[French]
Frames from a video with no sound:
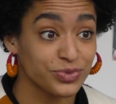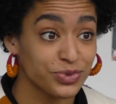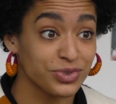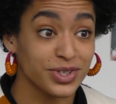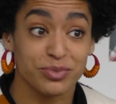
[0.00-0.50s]

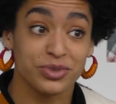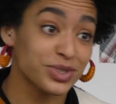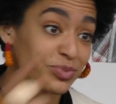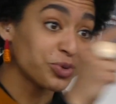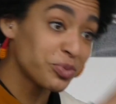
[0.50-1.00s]
Donc finalement,
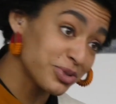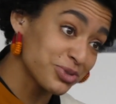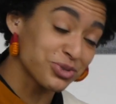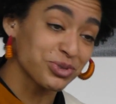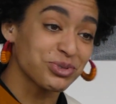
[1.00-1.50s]
c'est beau parce
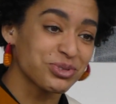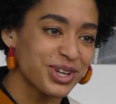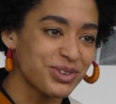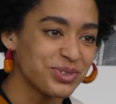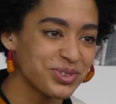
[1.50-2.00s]
que je retourne
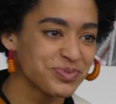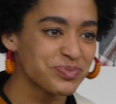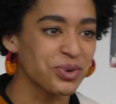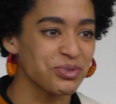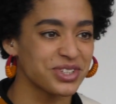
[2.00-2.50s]
à Lyon
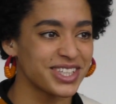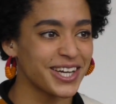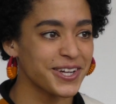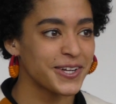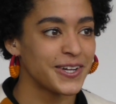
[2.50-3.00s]
pour finir.